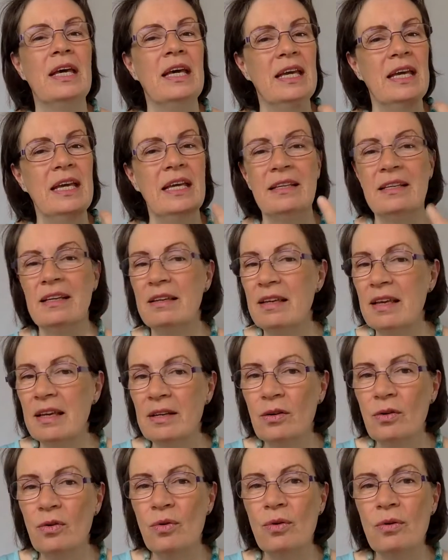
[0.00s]
hinter
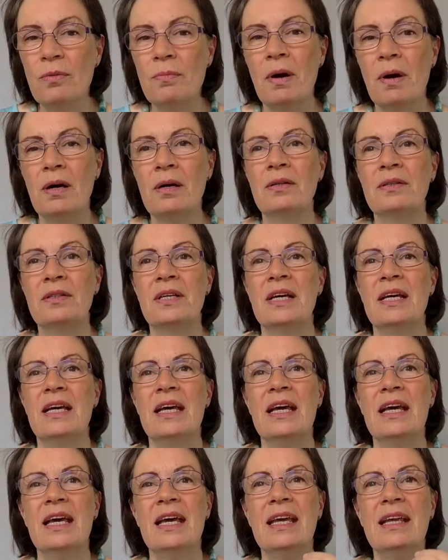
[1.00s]
jeder Ohnmacht,
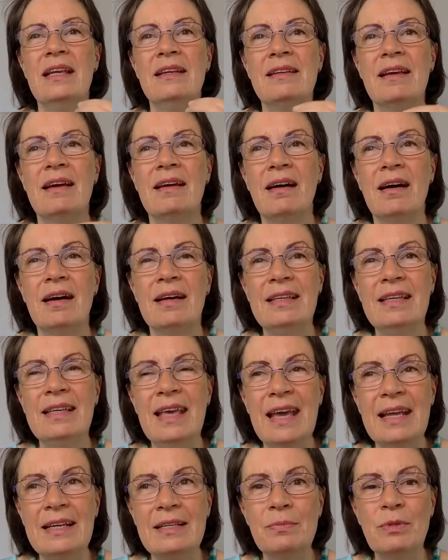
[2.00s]
hinter
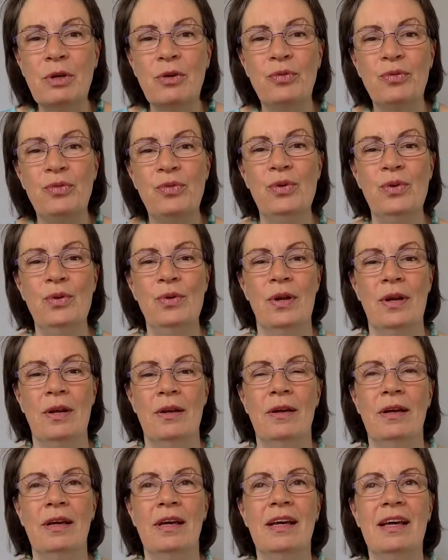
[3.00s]
jedem
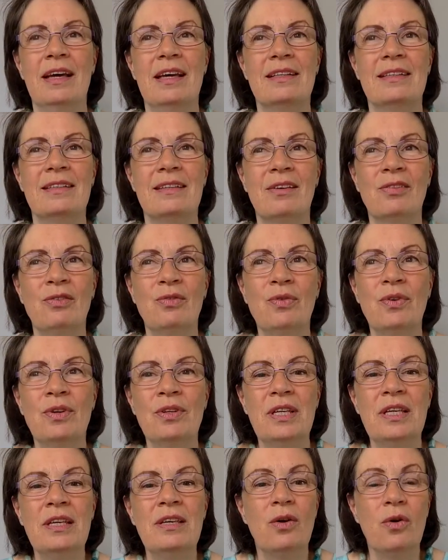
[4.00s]
Gefühl, das für
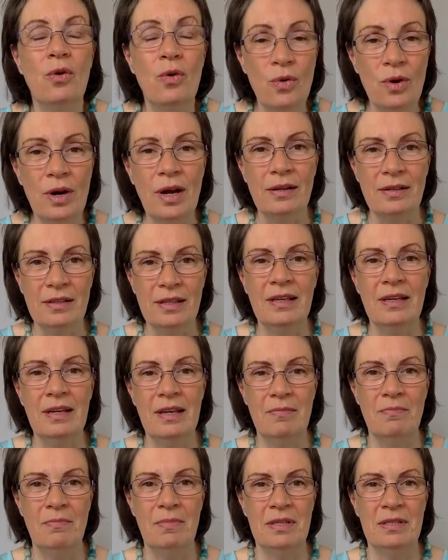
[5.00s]
dich
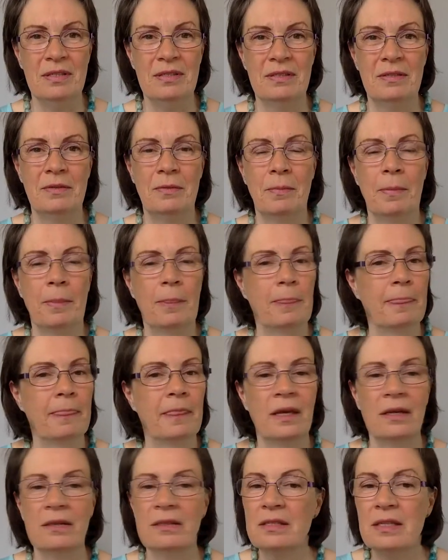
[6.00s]
unangenehm ist,
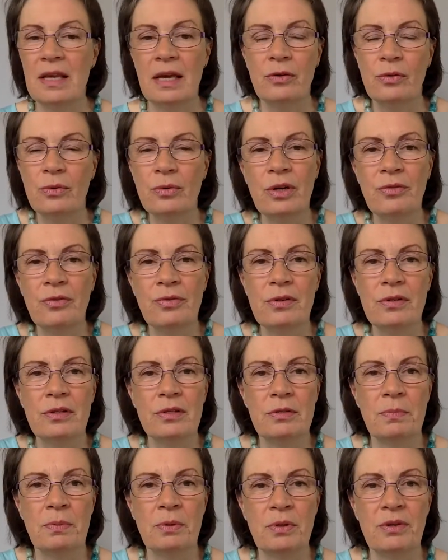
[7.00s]
hat es ein
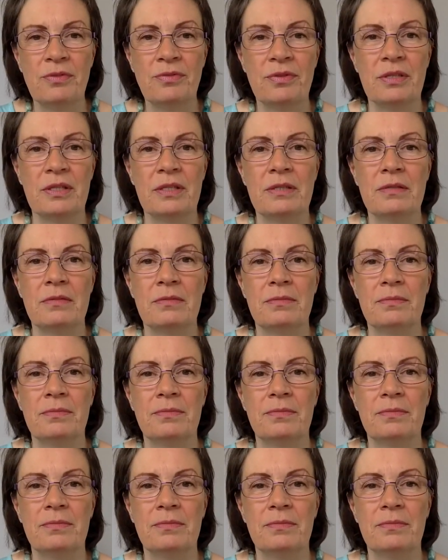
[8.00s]
unerfülltes Bedürfnis.